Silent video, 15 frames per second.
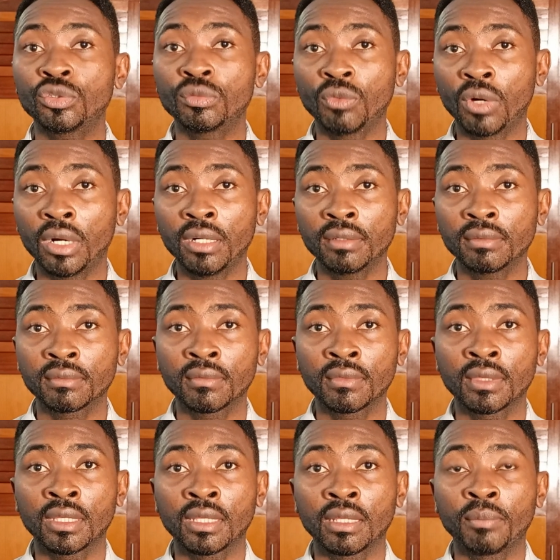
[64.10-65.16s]
du mois,
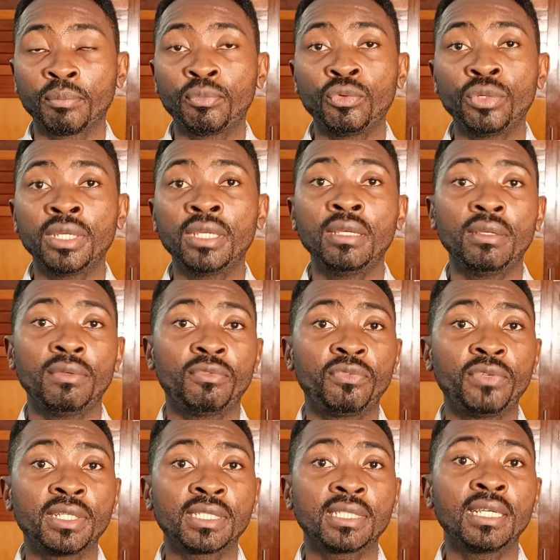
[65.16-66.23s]
puis
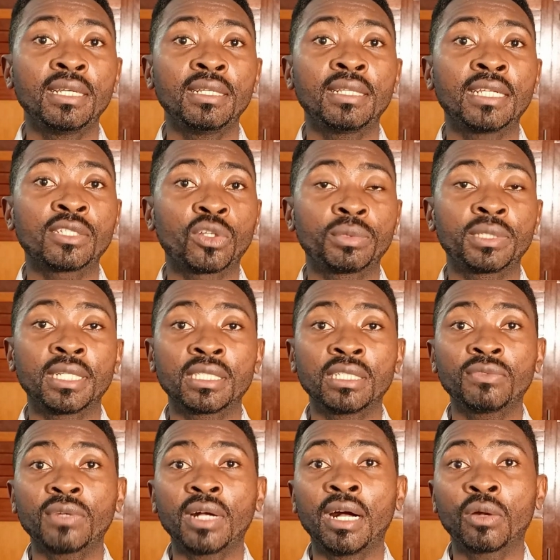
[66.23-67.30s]
fixez des
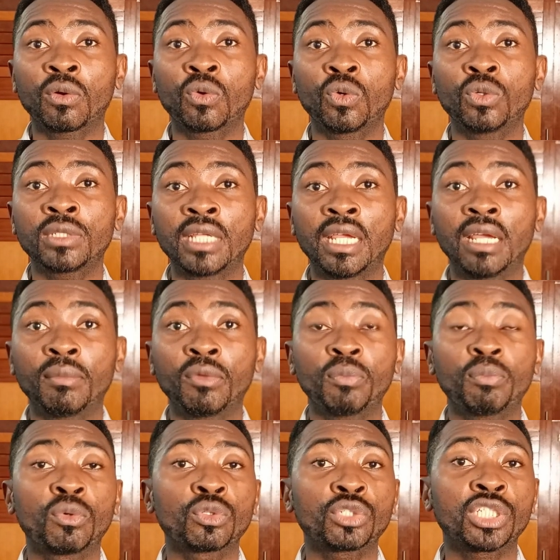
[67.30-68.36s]
objectifs à court terme
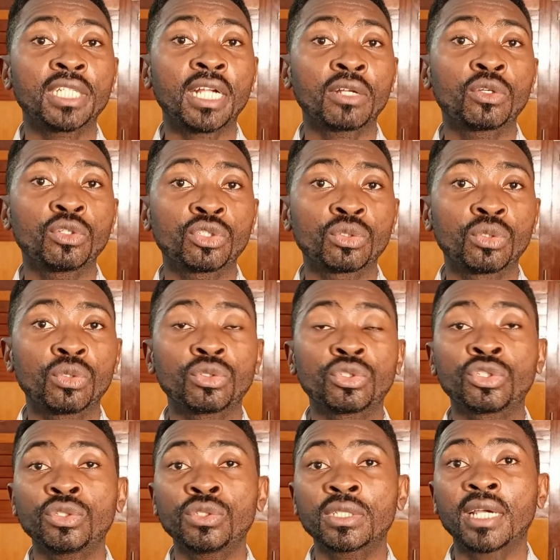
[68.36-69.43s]
pour chaque jour
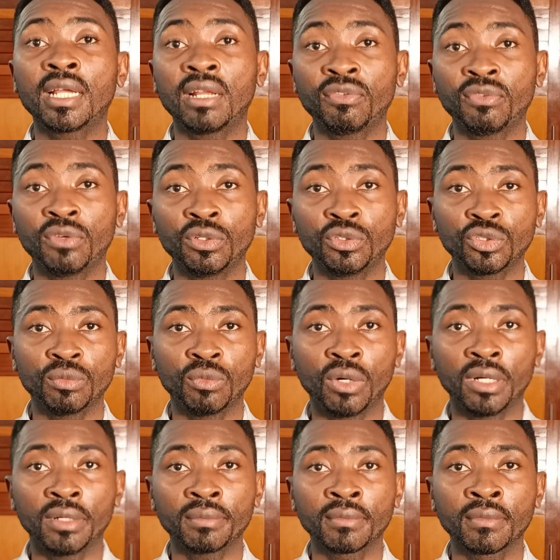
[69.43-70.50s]
jusqu'à la fin du
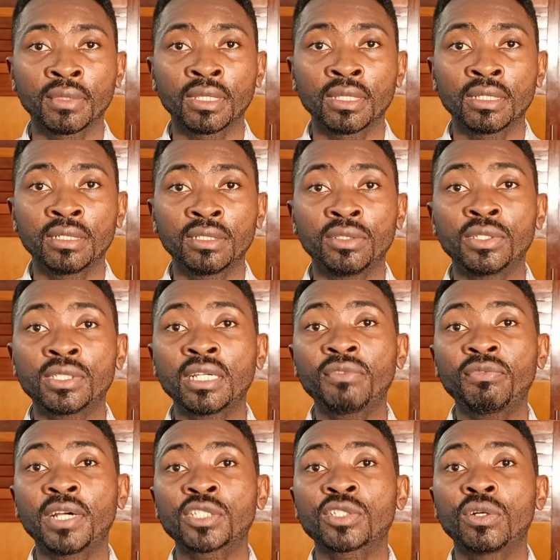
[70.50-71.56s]
mois. De cette
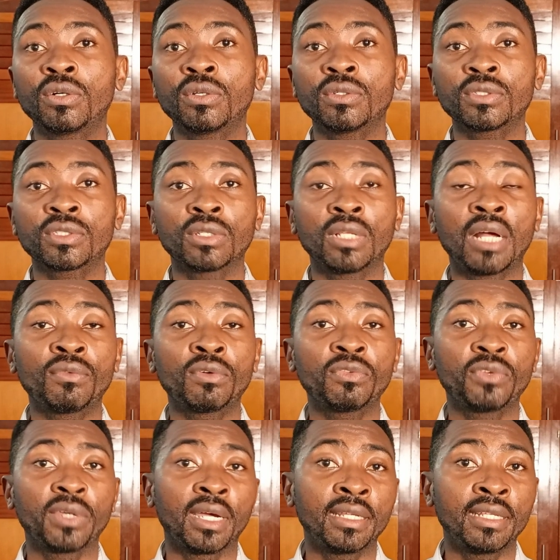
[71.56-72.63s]
façon, cela vous
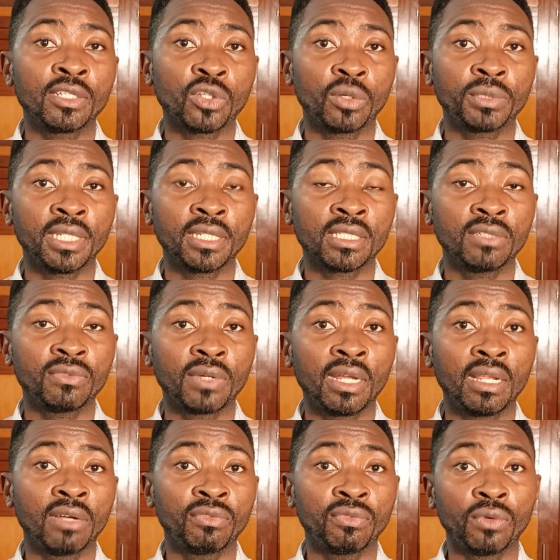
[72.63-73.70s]
fera des objectifs
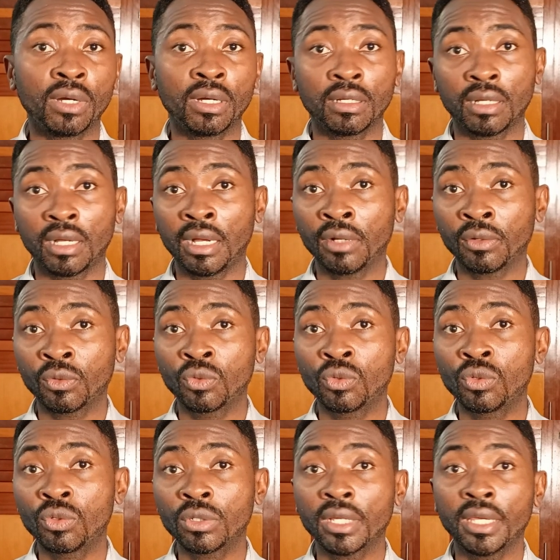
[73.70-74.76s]
à la fois à
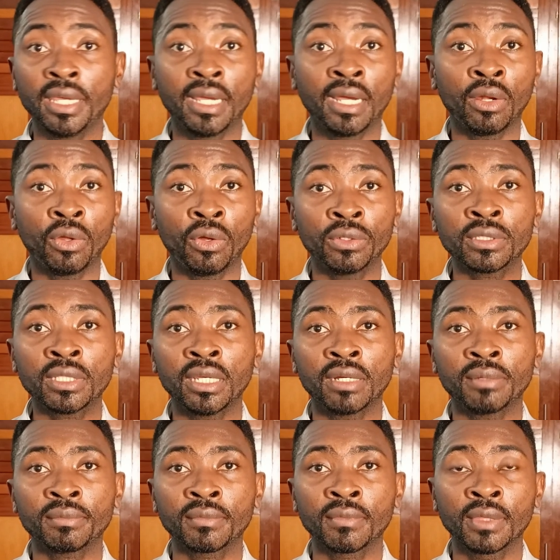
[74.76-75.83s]
court et à long terme.